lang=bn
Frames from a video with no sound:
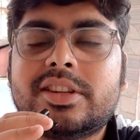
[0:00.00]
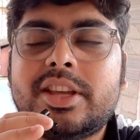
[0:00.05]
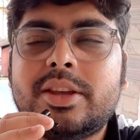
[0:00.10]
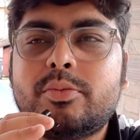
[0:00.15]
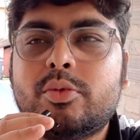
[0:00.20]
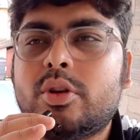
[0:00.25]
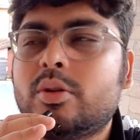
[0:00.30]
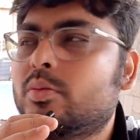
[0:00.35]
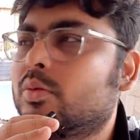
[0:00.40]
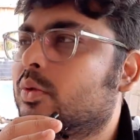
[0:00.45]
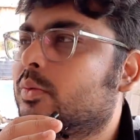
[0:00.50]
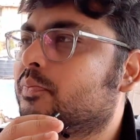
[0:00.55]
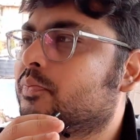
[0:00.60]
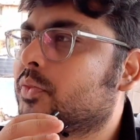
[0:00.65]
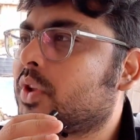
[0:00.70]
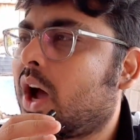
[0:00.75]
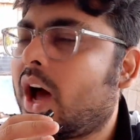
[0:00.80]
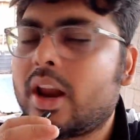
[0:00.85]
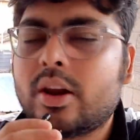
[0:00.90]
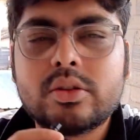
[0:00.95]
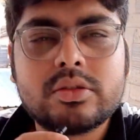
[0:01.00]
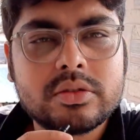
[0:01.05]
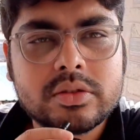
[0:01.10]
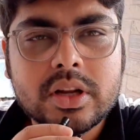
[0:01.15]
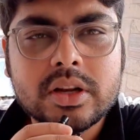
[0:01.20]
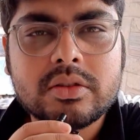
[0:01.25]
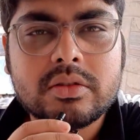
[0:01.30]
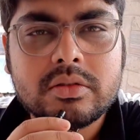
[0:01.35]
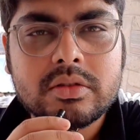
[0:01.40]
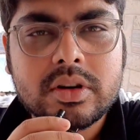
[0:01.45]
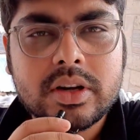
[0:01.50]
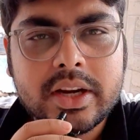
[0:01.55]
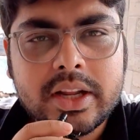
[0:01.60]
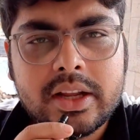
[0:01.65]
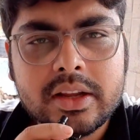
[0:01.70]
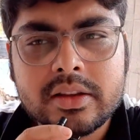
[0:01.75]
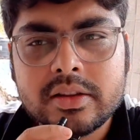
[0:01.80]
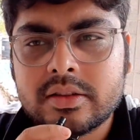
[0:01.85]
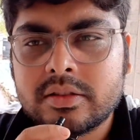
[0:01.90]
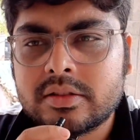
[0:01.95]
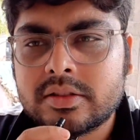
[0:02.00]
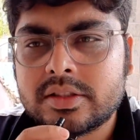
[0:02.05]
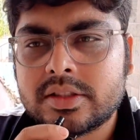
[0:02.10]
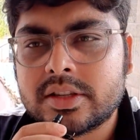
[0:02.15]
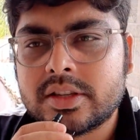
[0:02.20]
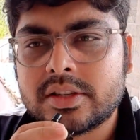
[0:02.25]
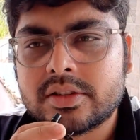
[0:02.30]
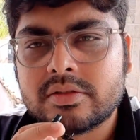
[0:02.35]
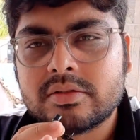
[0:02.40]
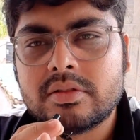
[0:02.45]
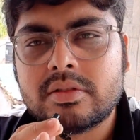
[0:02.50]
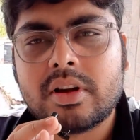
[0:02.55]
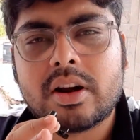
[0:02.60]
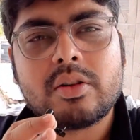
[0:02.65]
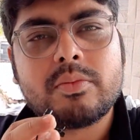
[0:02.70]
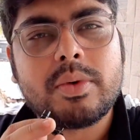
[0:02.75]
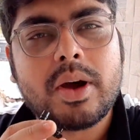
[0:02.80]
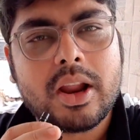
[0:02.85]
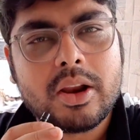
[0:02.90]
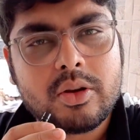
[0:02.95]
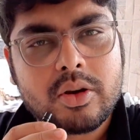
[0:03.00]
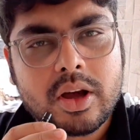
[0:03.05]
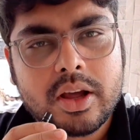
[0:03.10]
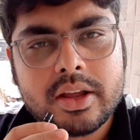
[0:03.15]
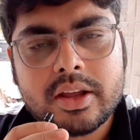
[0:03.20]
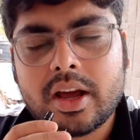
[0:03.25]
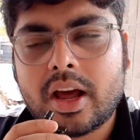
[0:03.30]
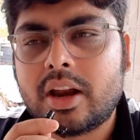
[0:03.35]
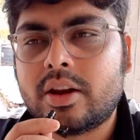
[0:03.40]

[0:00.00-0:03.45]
কি বলবো আলোচনা করলে জিনিসগুলো আরও ভালো হয়